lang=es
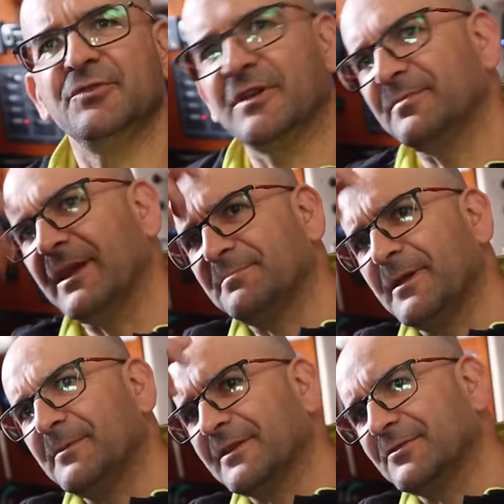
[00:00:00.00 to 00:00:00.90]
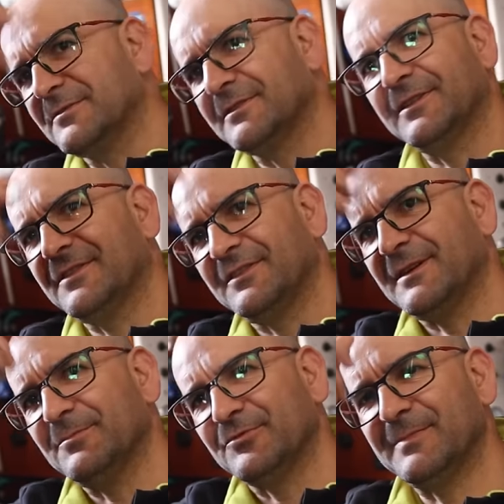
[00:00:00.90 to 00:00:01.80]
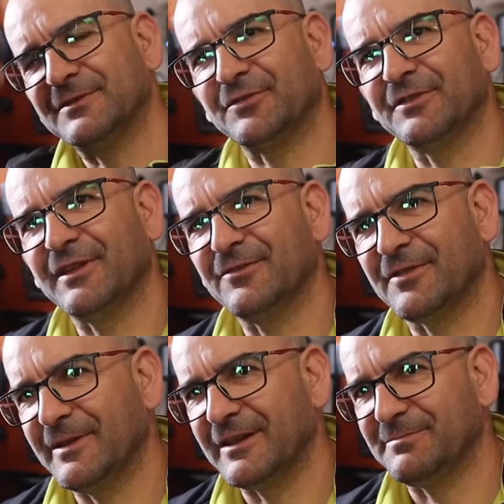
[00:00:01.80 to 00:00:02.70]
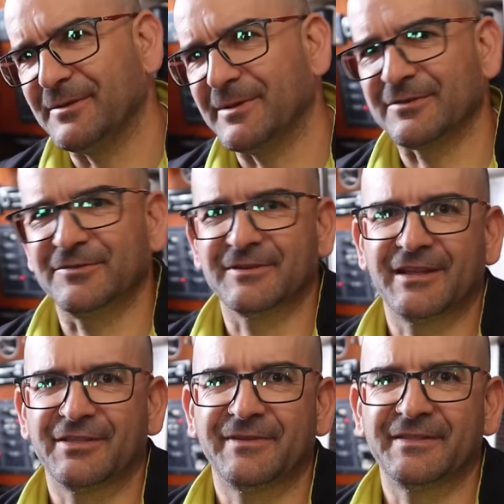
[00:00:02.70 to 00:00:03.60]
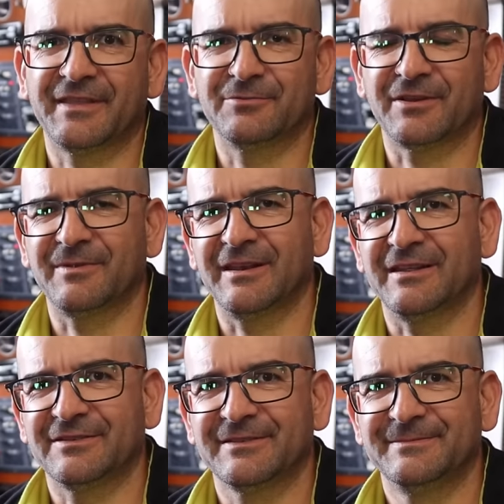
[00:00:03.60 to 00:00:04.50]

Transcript: y unas velas para el barco. Necesitamos un patrocinador de velas para el barco. Hacen falta unas velas.